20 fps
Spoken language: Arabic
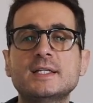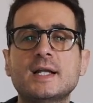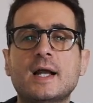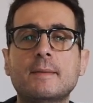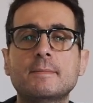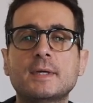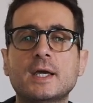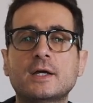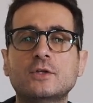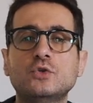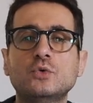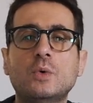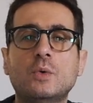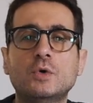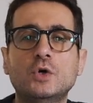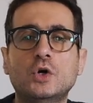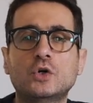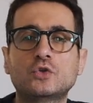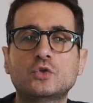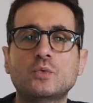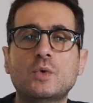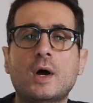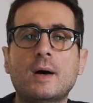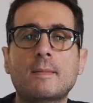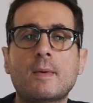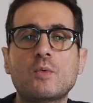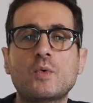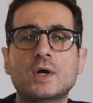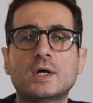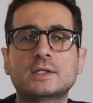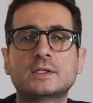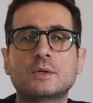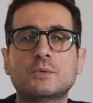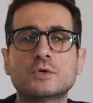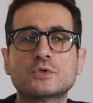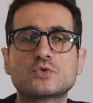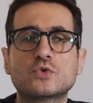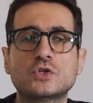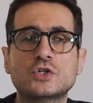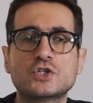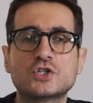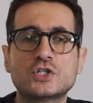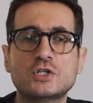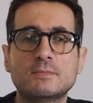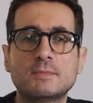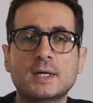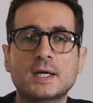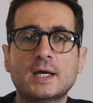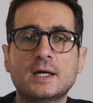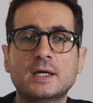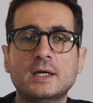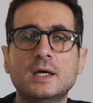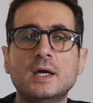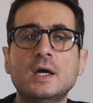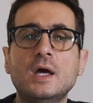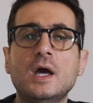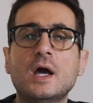اللي عم ياخذوها ويحطوها على مواقع التواصل الاجتماعي